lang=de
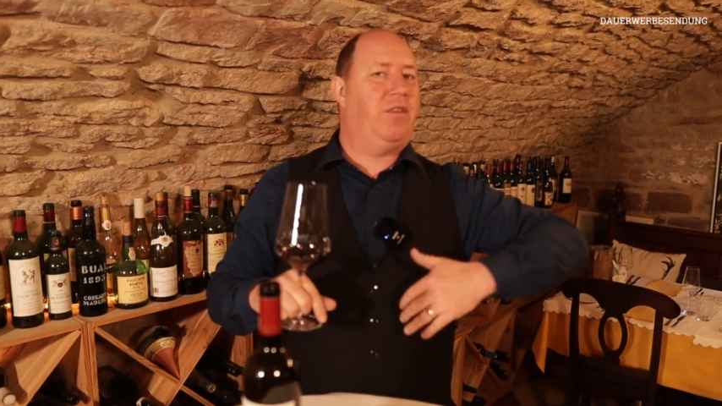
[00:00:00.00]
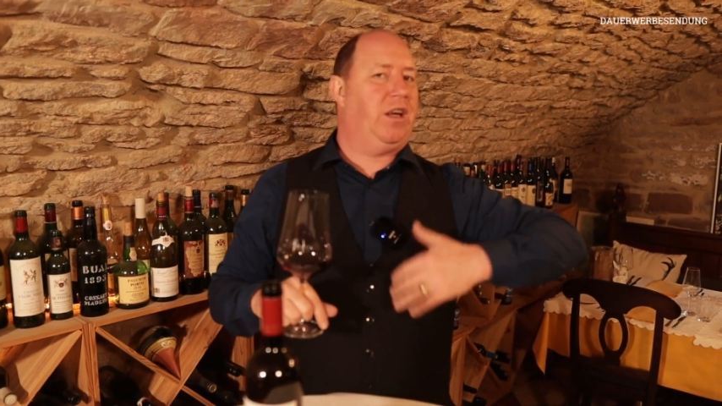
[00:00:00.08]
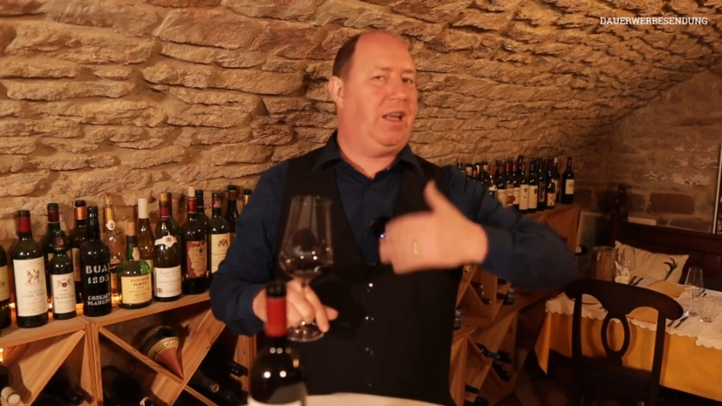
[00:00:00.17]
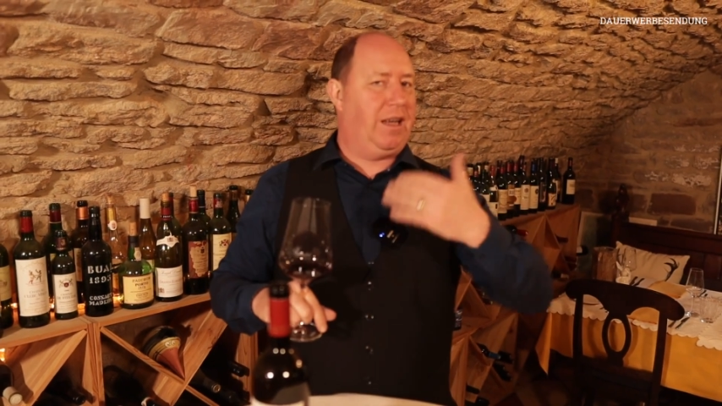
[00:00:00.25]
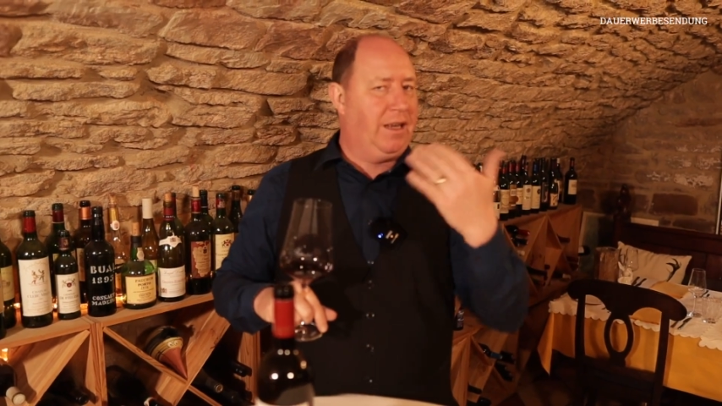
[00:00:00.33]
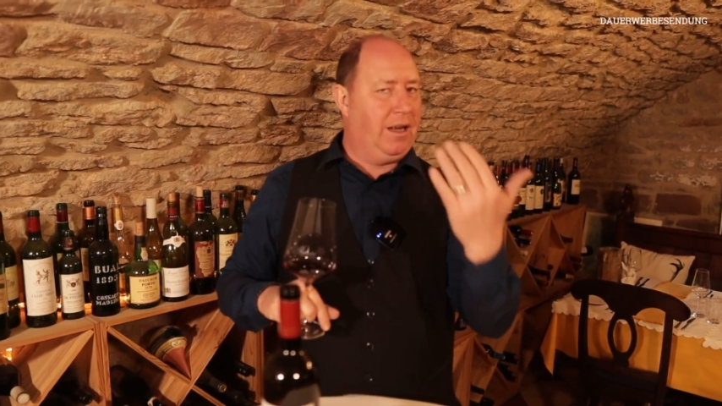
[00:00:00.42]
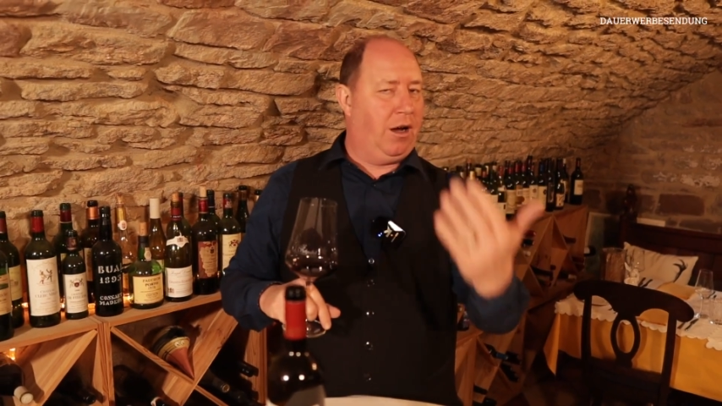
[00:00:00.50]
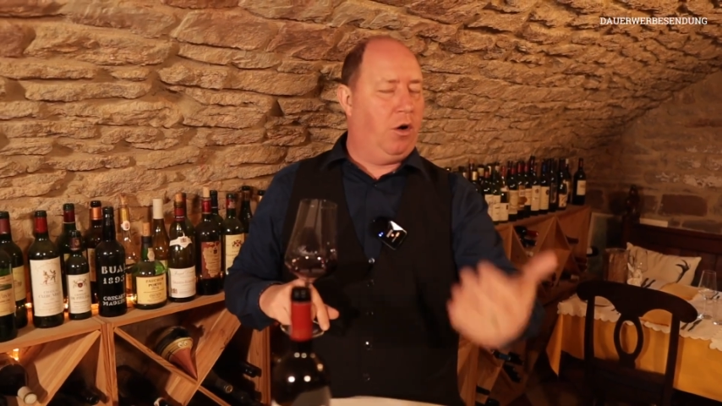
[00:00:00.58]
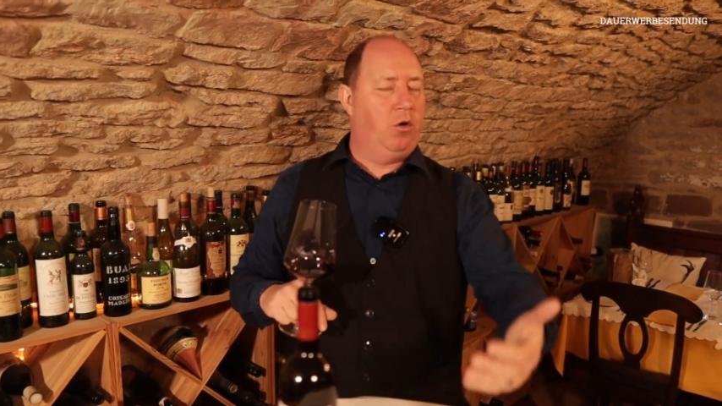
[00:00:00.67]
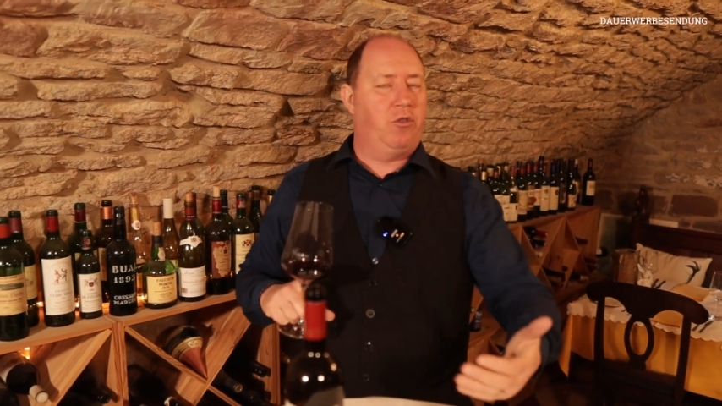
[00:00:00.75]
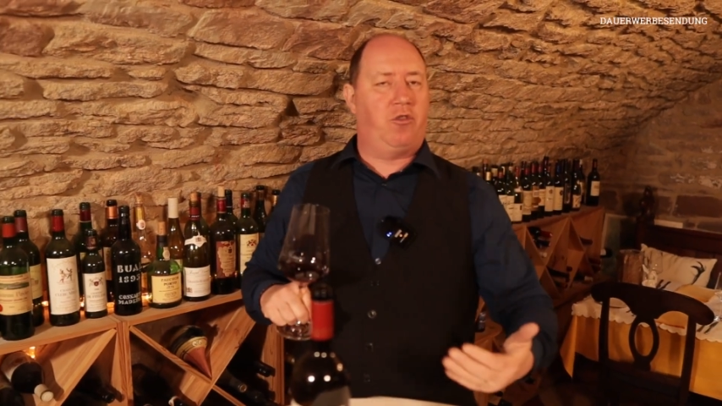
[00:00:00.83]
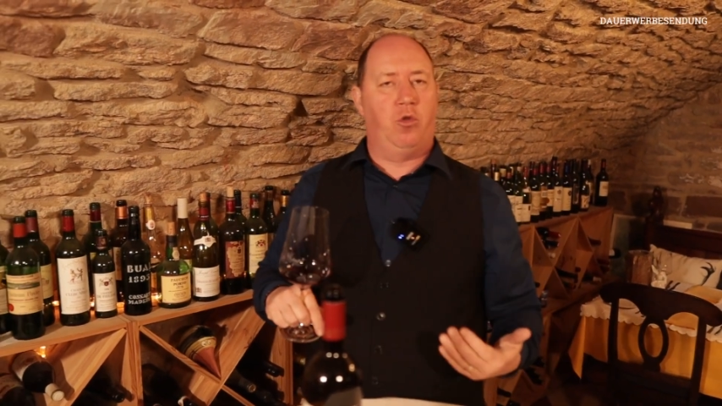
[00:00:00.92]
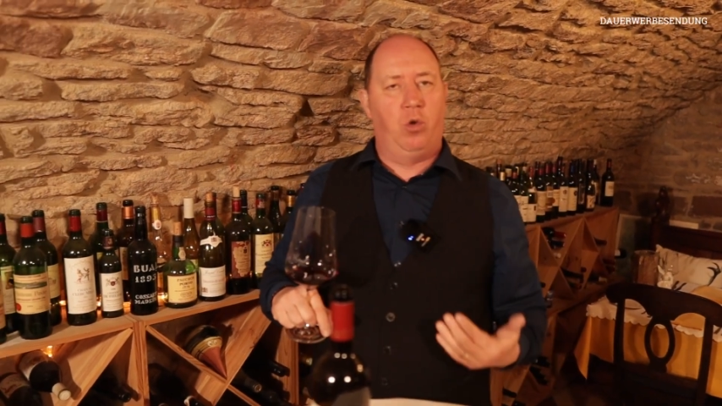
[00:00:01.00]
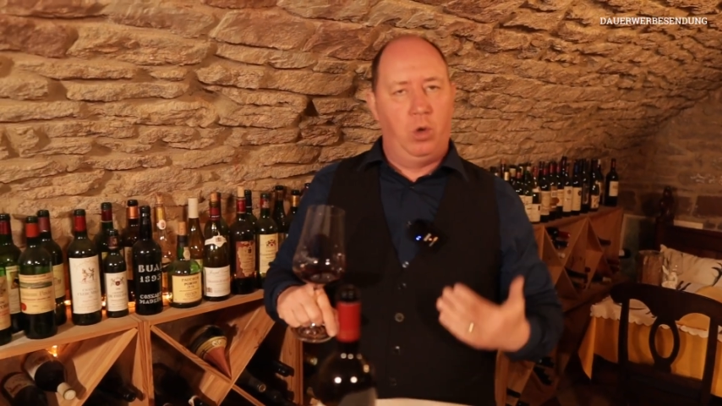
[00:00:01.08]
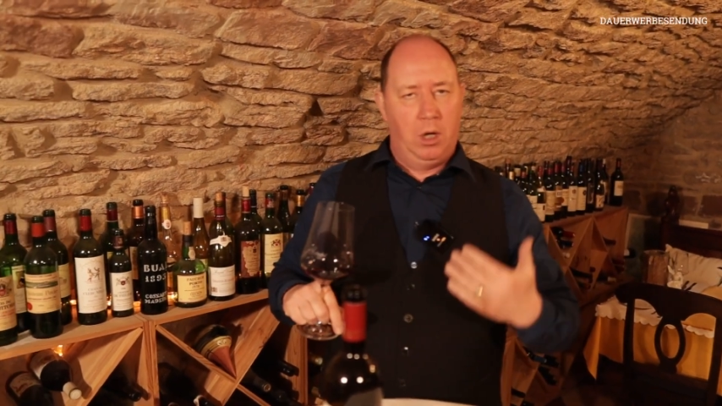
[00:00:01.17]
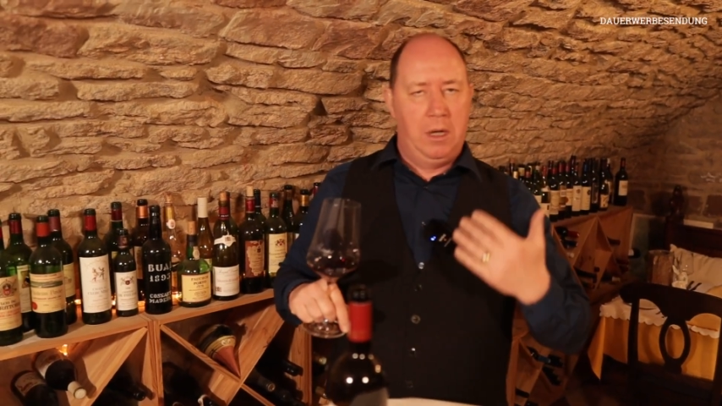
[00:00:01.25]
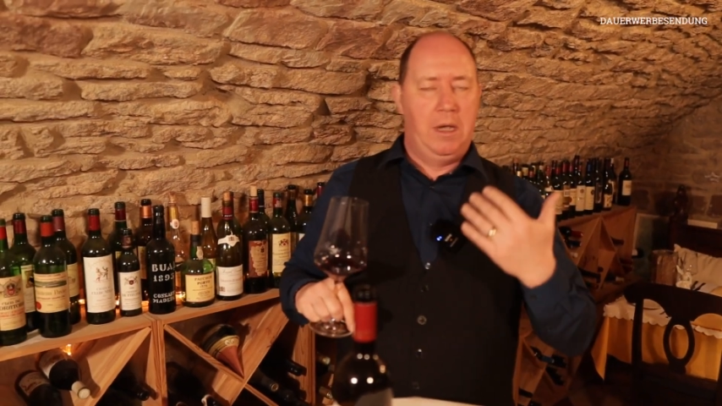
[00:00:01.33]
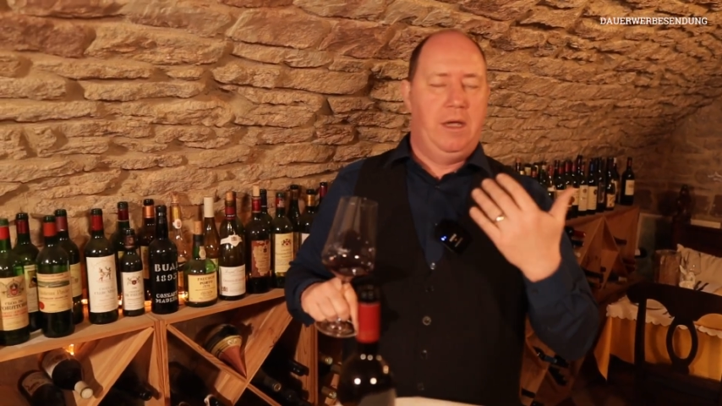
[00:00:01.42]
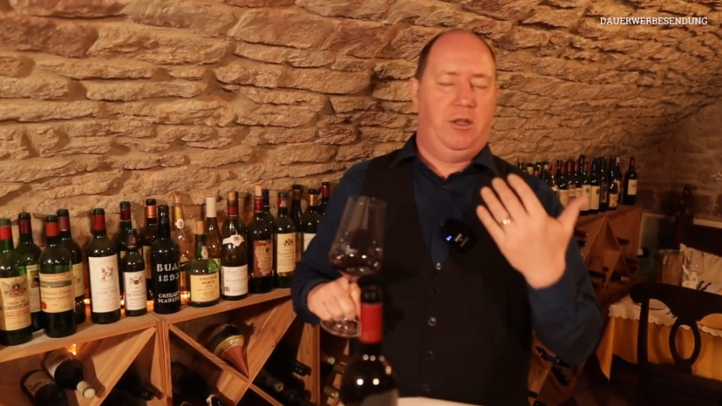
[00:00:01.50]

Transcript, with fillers: aber genau so